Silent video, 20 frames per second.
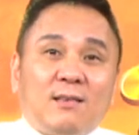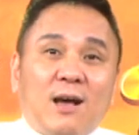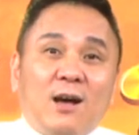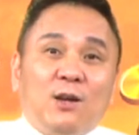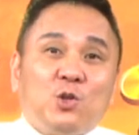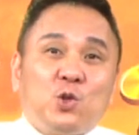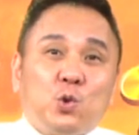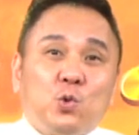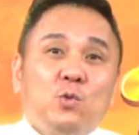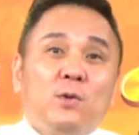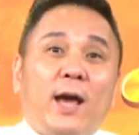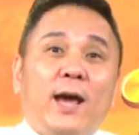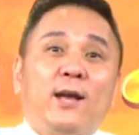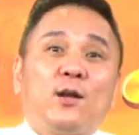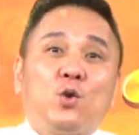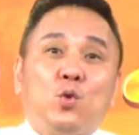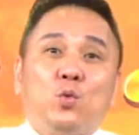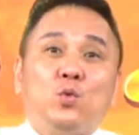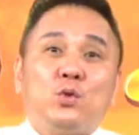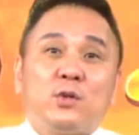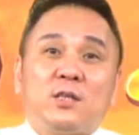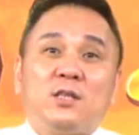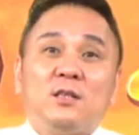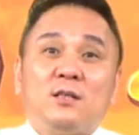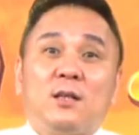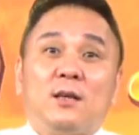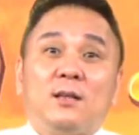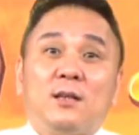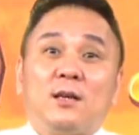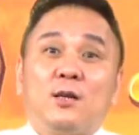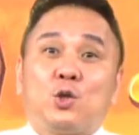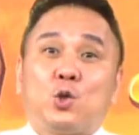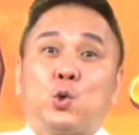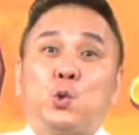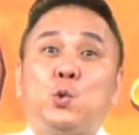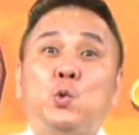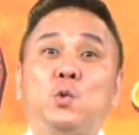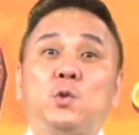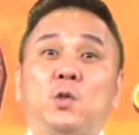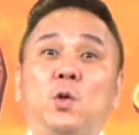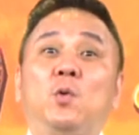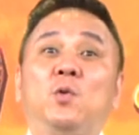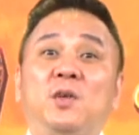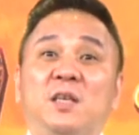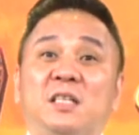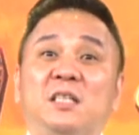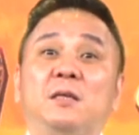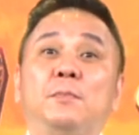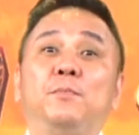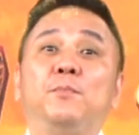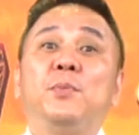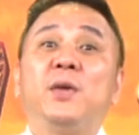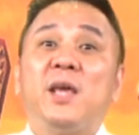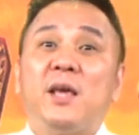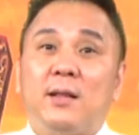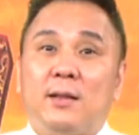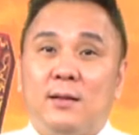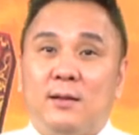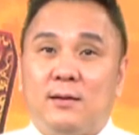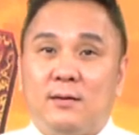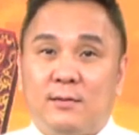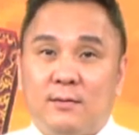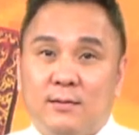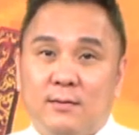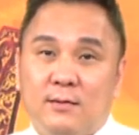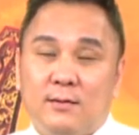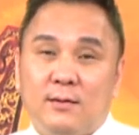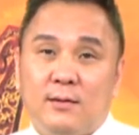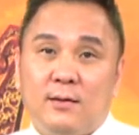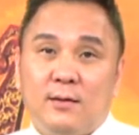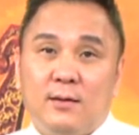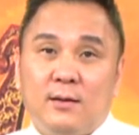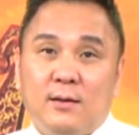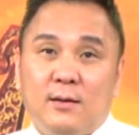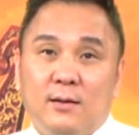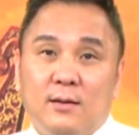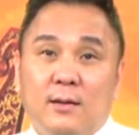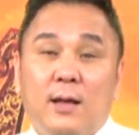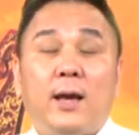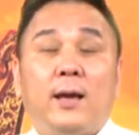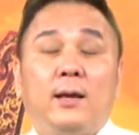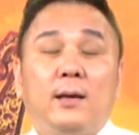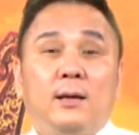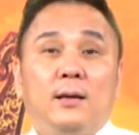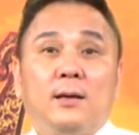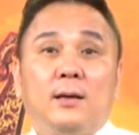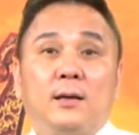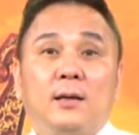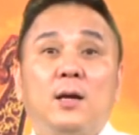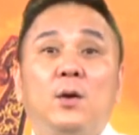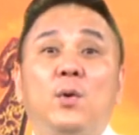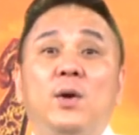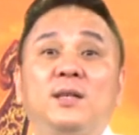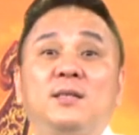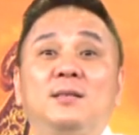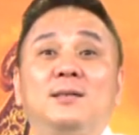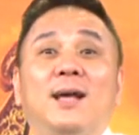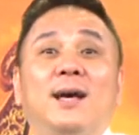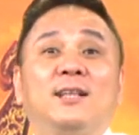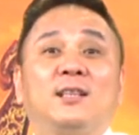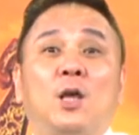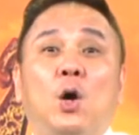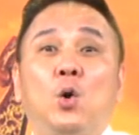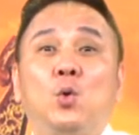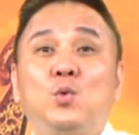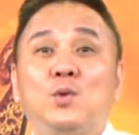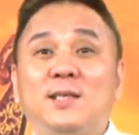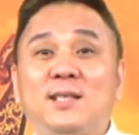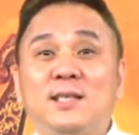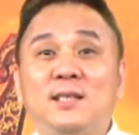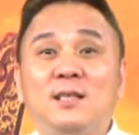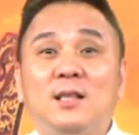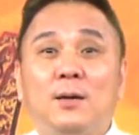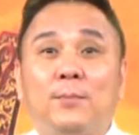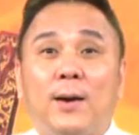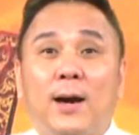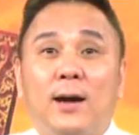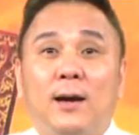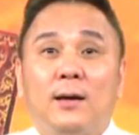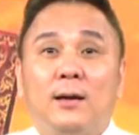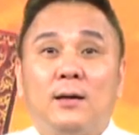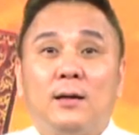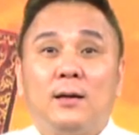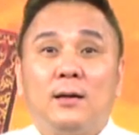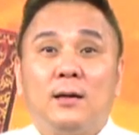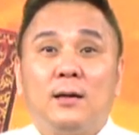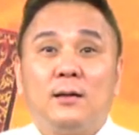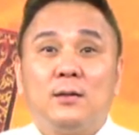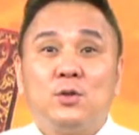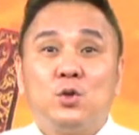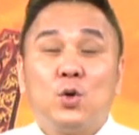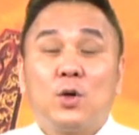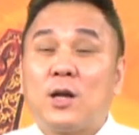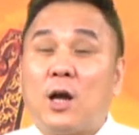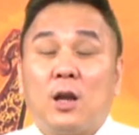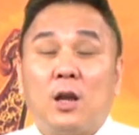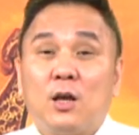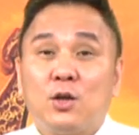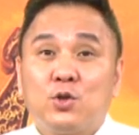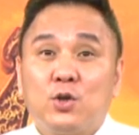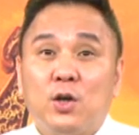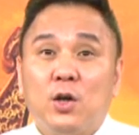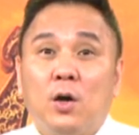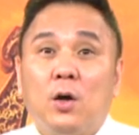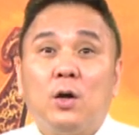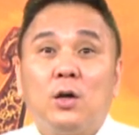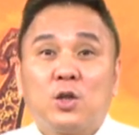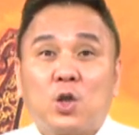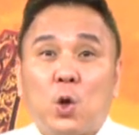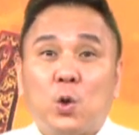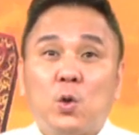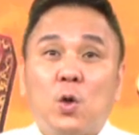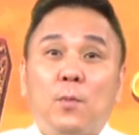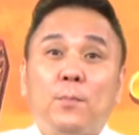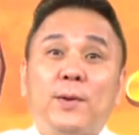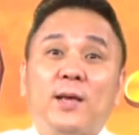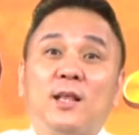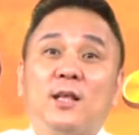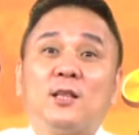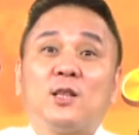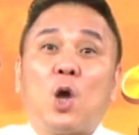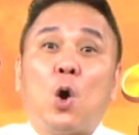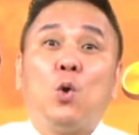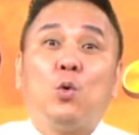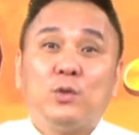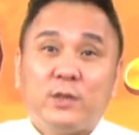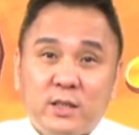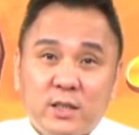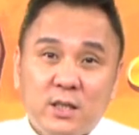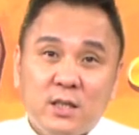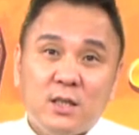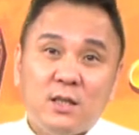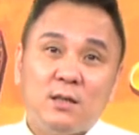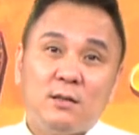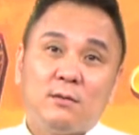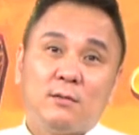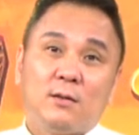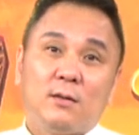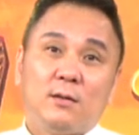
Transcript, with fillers: 当初来股市的那个初衷已经变了，哎，各位是来投资的吧？就搞到最后，通通变成投机。